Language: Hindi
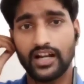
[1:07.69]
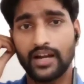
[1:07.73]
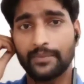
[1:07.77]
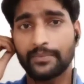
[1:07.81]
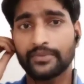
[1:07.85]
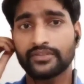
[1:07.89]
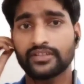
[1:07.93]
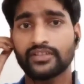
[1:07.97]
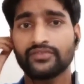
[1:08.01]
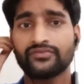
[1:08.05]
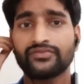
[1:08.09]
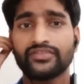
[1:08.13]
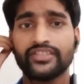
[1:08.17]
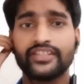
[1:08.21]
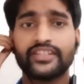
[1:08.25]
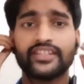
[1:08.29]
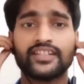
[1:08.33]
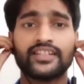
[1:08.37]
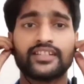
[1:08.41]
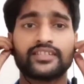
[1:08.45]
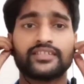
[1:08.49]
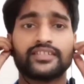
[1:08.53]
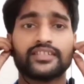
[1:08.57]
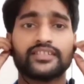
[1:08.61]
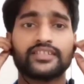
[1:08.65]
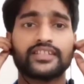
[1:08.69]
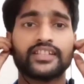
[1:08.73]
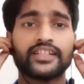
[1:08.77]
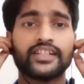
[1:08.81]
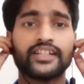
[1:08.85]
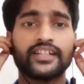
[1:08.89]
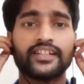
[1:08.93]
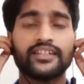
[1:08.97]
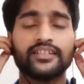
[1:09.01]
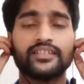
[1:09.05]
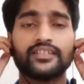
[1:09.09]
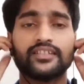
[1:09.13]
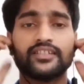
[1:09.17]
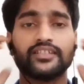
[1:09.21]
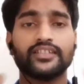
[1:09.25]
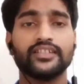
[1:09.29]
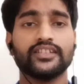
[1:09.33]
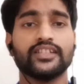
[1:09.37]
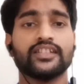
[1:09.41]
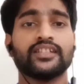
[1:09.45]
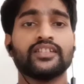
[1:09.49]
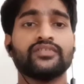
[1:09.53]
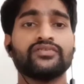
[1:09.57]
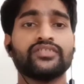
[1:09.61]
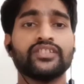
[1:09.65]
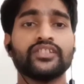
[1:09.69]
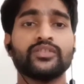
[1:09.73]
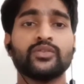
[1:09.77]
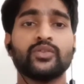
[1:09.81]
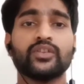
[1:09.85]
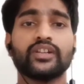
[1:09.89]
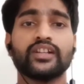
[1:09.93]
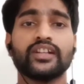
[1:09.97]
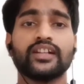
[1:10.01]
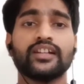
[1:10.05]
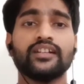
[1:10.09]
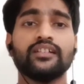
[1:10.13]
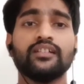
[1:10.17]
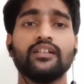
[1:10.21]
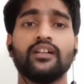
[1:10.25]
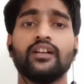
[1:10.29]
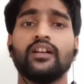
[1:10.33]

आप इसे फिट कर सकते हैं ये देखिए फिट हो गया